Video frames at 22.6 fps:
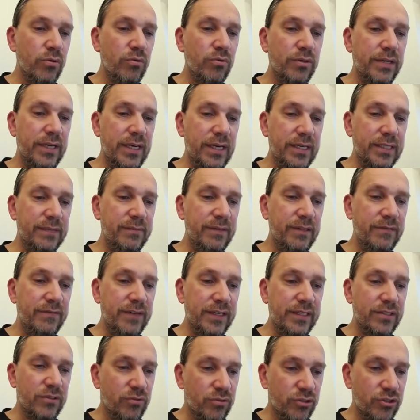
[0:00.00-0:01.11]
Und nach dem
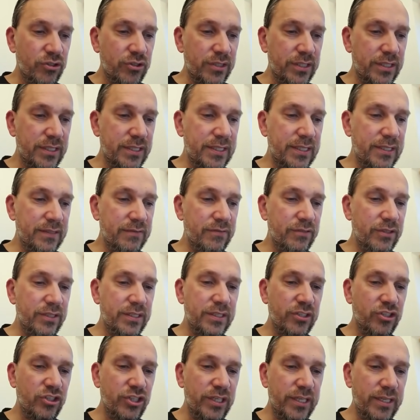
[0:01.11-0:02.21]
Infektionsschutzgesetz wird es
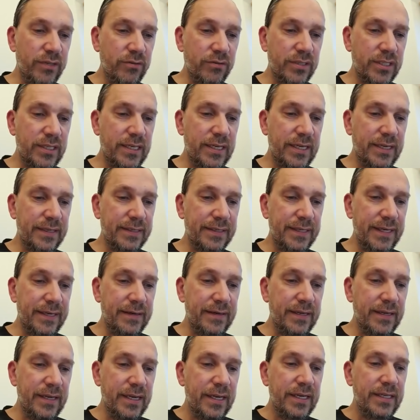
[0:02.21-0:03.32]
Entschädigungsklagen
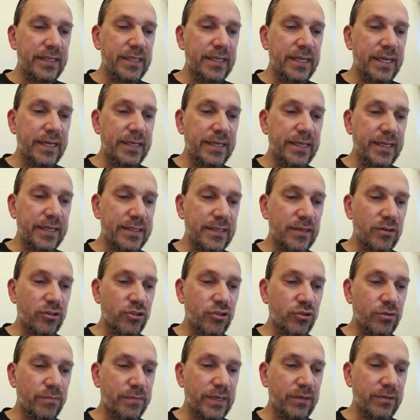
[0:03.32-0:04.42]
gehen. Die gehen jetzt auch
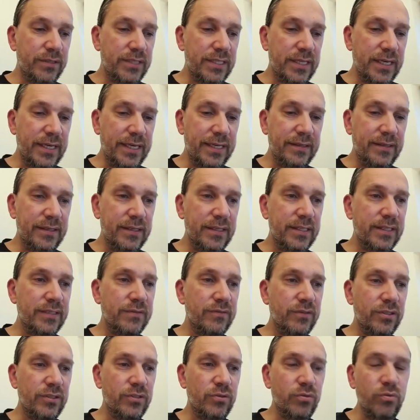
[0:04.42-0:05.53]
schon bei uns ein. Es
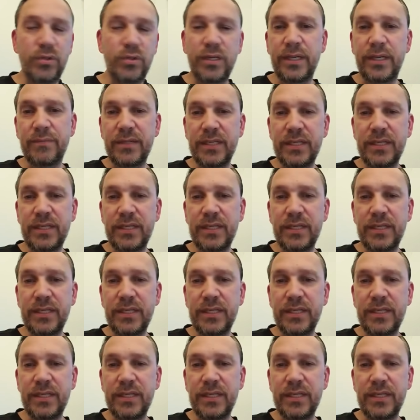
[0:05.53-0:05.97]
wird zunehmen.